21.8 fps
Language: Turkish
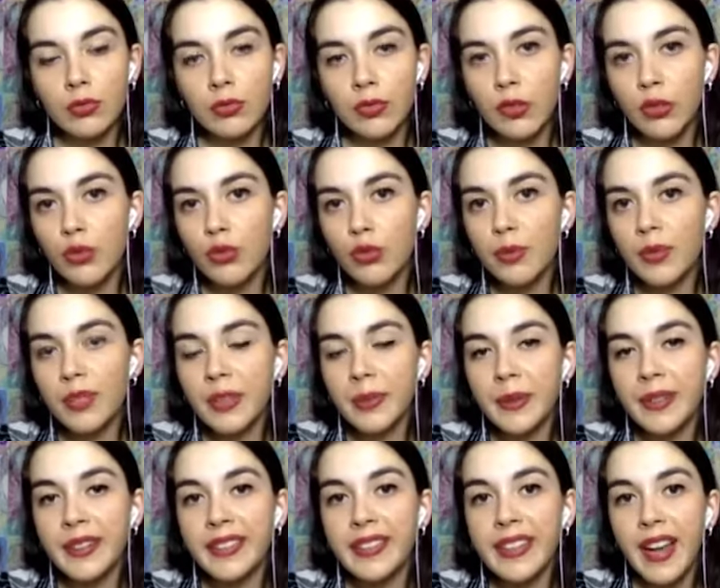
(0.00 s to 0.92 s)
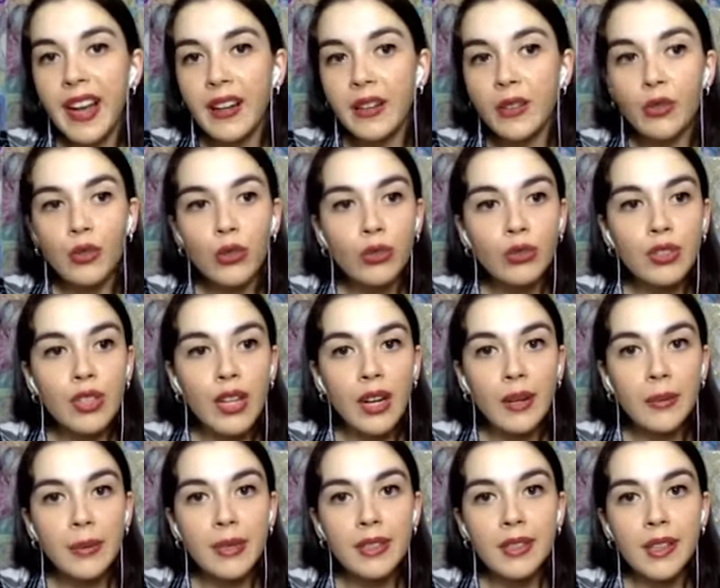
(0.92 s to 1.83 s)
Virüs bitmedi yani
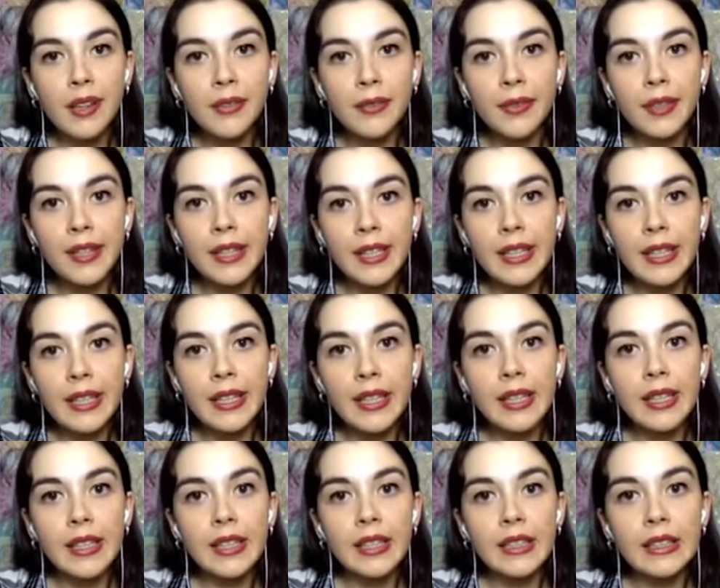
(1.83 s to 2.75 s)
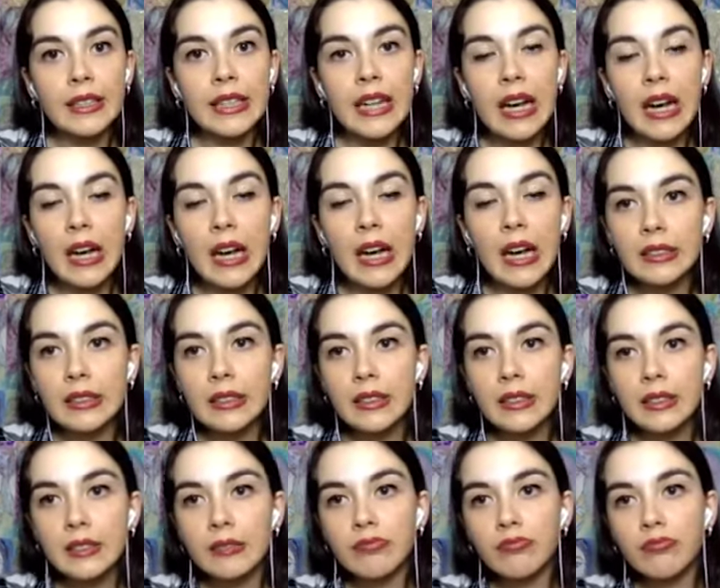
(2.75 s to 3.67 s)
sosyal mesafeyi kaldır
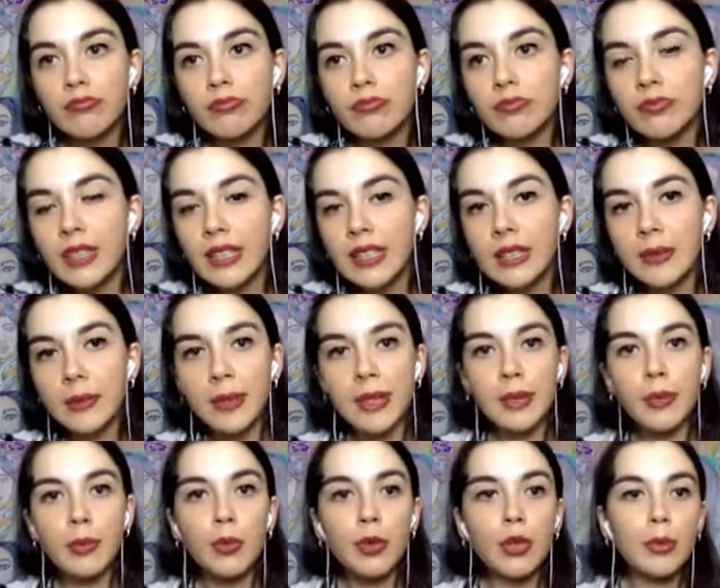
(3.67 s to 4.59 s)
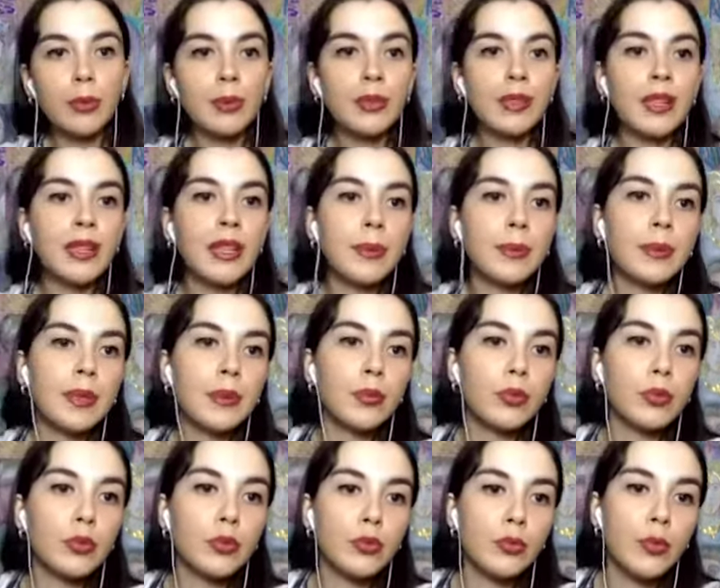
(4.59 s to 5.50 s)
ne demek? Böyle bir
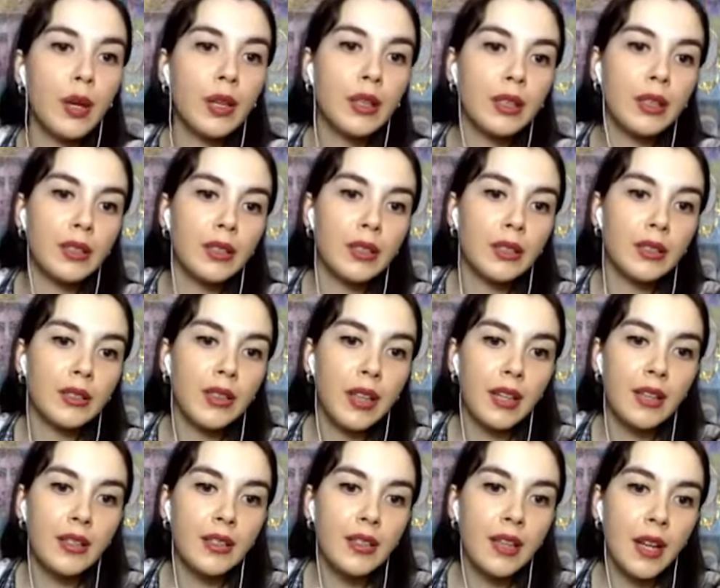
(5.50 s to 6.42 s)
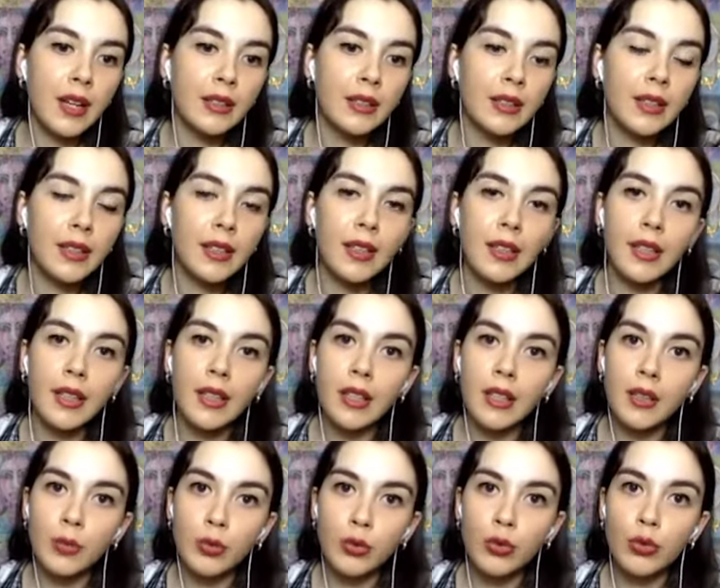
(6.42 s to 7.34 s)
talepte bulunmak tan ziyade
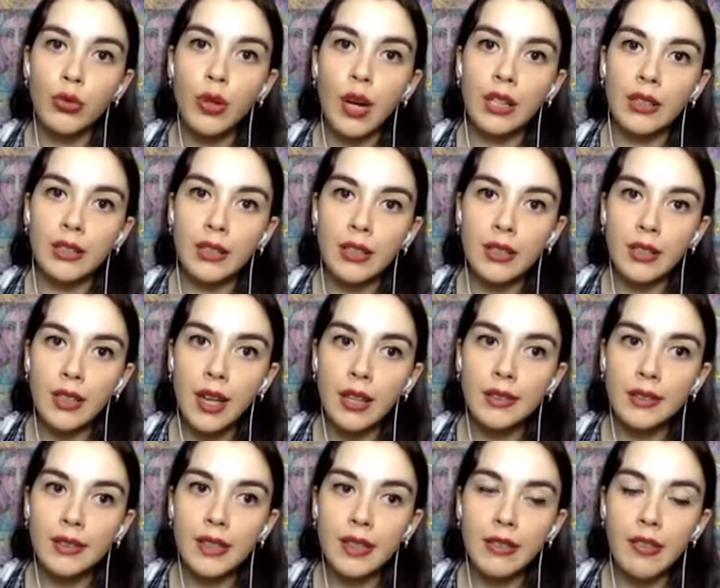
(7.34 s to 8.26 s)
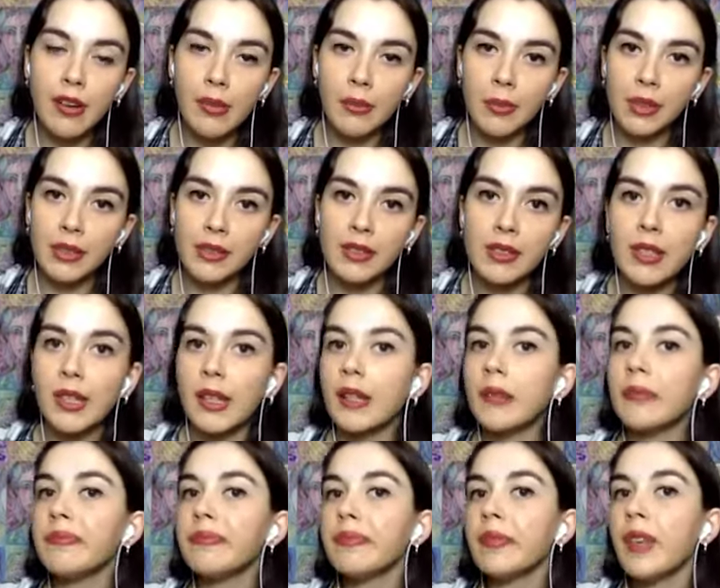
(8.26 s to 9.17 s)
bu kuralları daha da devam
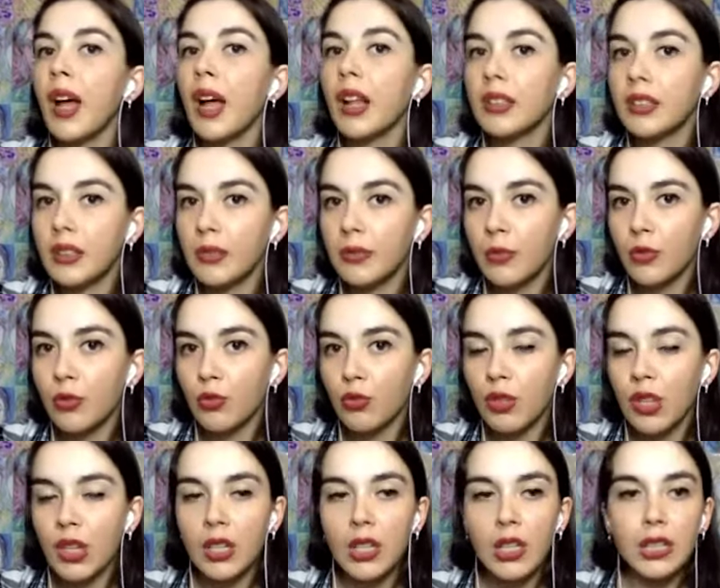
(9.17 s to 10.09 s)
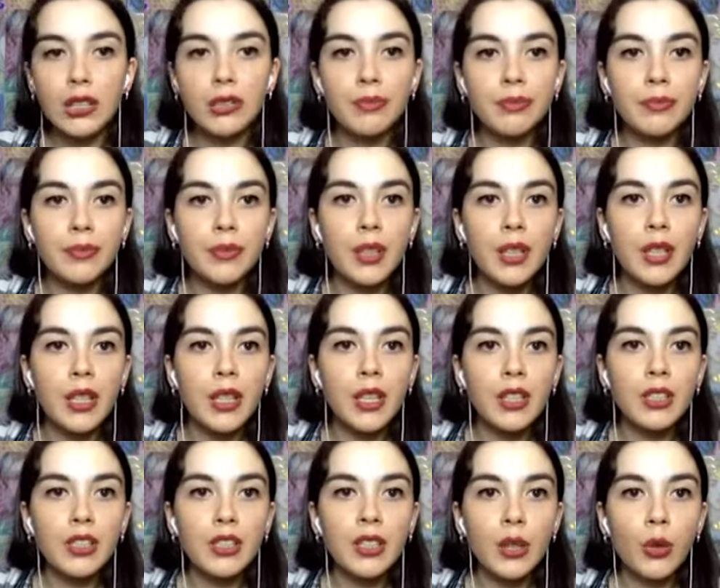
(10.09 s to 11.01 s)
ettirelim, halkımızı uyaralım,
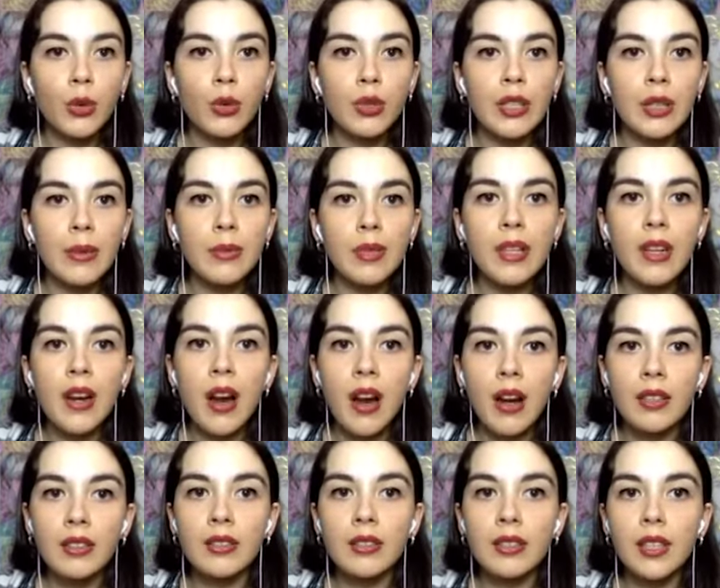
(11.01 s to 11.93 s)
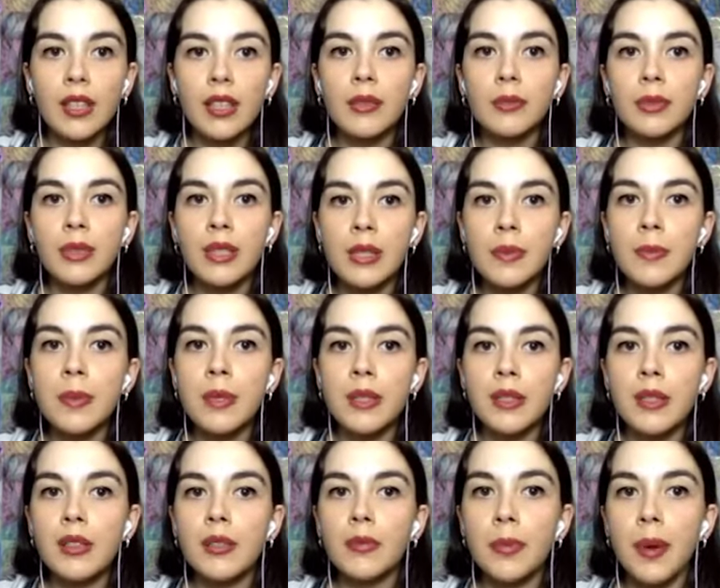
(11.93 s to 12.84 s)
işte önlemleri artıralım
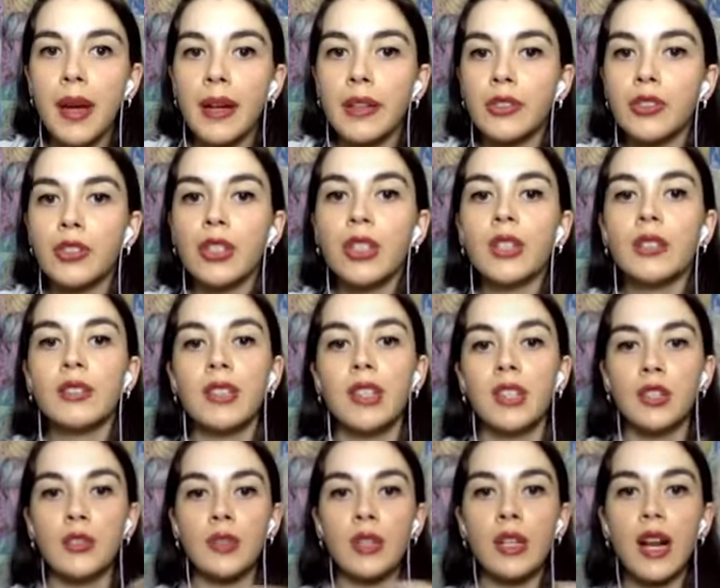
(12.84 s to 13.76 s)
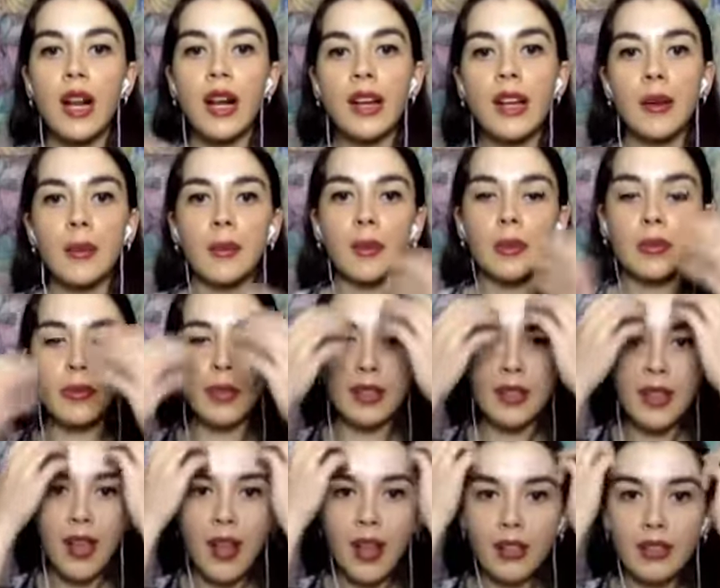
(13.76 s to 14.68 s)
gibi bence teşvikler
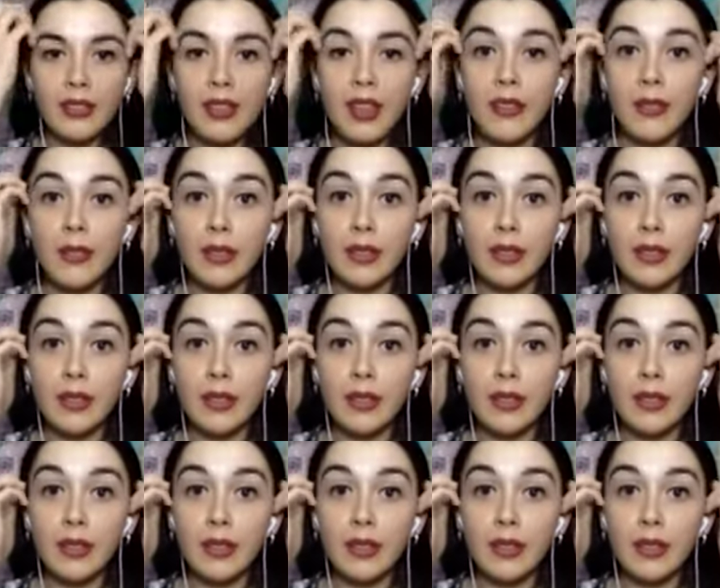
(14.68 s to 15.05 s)
yapılmalı halktan,